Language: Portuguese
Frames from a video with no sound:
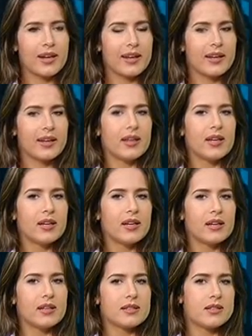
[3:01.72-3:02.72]
é,
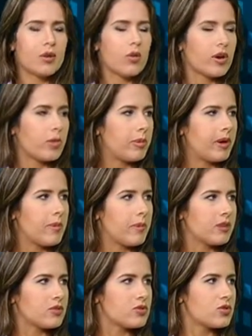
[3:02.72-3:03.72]
é sem qualquer
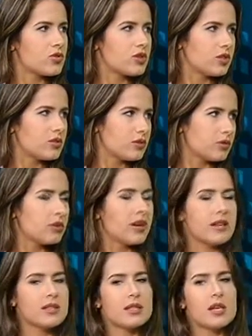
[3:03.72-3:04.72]
pagamento de direitos
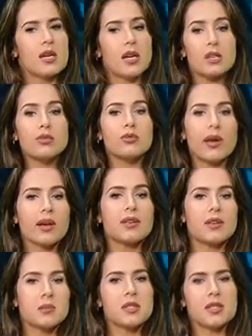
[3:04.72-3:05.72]
autorais, isso é
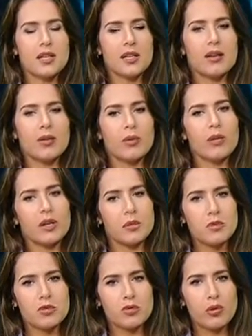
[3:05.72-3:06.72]
crime sim, é um
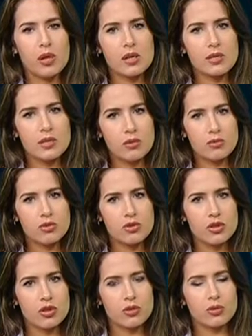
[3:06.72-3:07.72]
crime de violação de
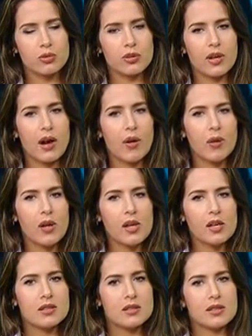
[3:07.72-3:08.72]
direito autoral,
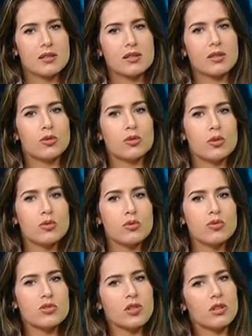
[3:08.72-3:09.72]
está descrito no
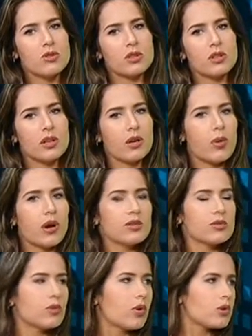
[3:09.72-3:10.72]
artigo
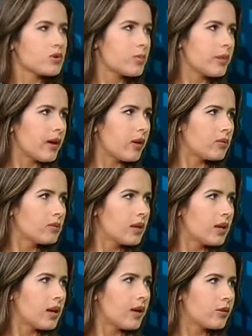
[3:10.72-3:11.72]
184 do Código Penal.
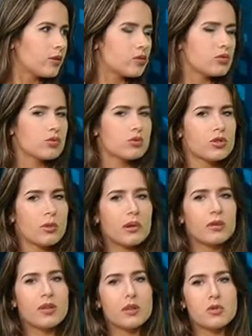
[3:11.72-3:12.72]
É o nosso
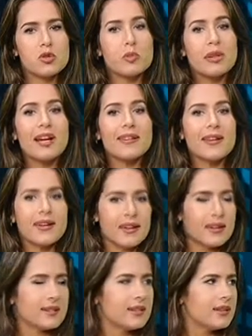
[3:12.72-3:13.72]
chamado crime de
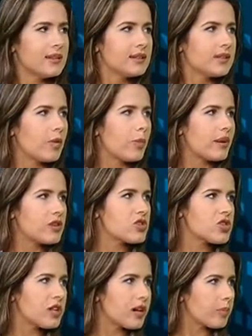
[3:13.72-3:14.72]
pirataria. Então,
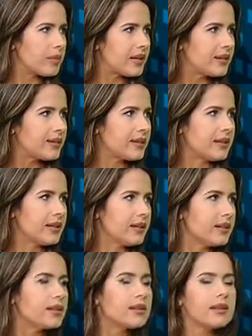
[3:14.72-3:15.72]
pratica a
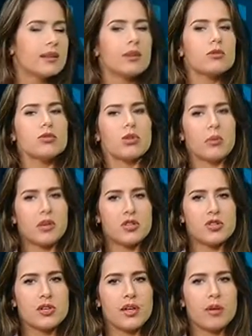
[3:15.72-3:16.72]
pirataria não
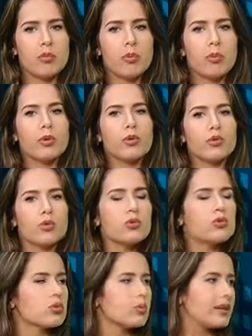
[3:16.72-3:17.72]
somente quem
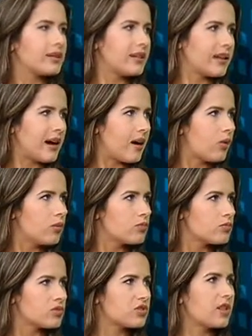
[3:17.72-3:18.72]
produz o material
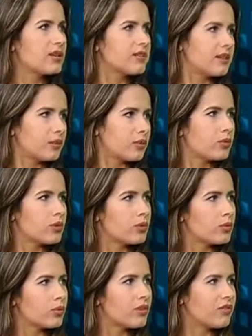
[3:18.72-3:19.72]
sem ter o,
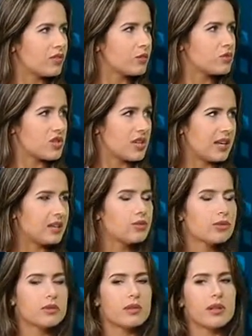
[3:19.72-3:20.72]
o devido
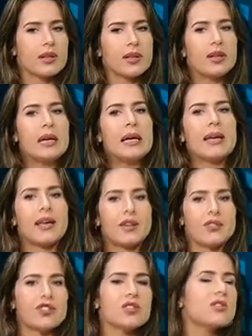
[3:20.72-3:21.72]
direito, né?
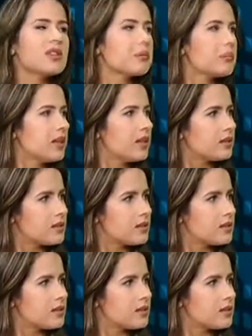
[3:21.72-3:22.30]
quem dissemina